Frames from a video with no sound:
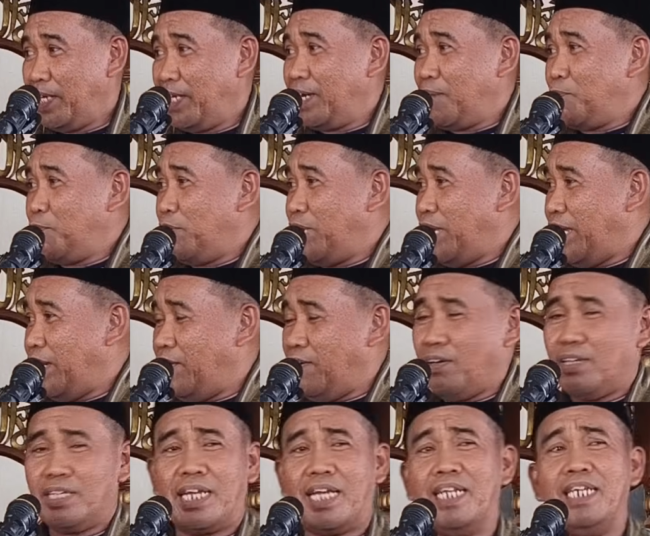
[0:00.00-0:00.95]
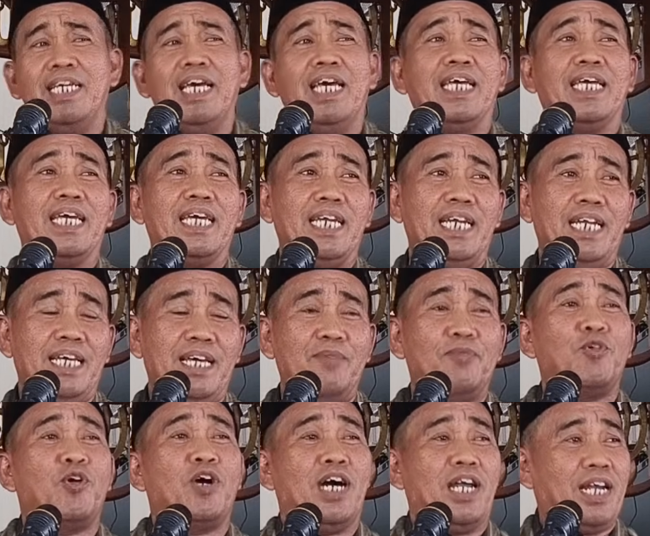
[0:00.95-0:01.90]
Niga punai lo ya
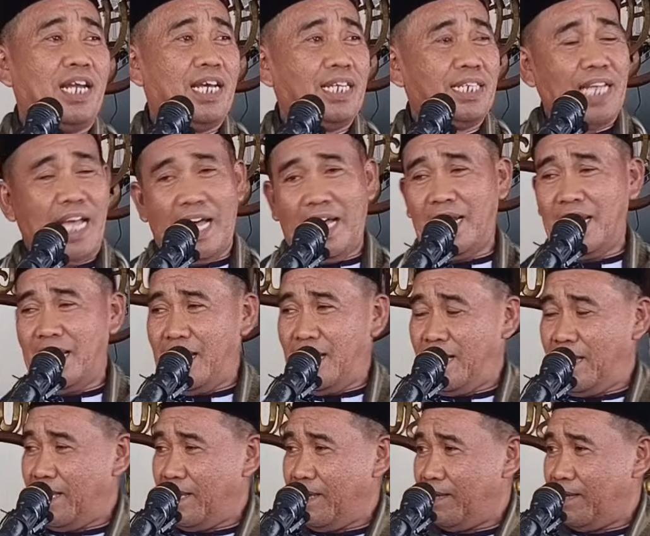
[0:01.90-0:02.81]
ini pung Allah taala